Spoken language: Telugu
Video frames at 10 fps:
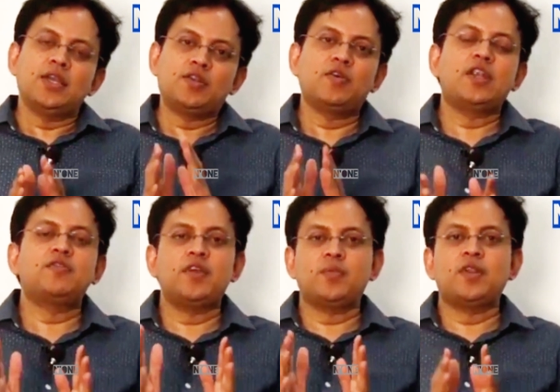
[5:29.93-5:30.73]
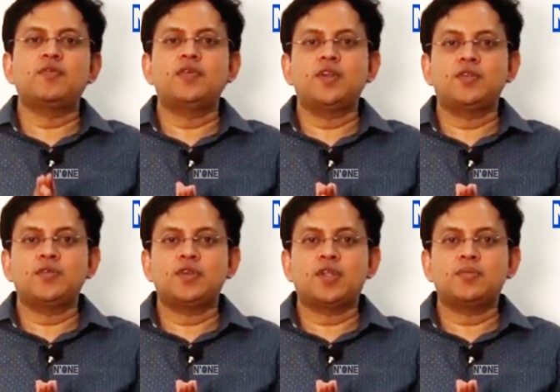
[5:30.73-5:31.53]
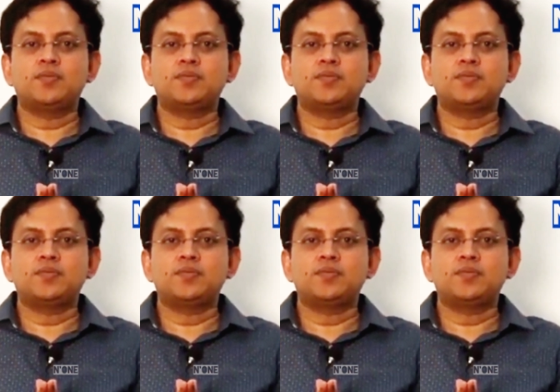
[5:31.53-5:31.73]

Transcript: ఇటువంటివే మనం వింటూ ఉంటాం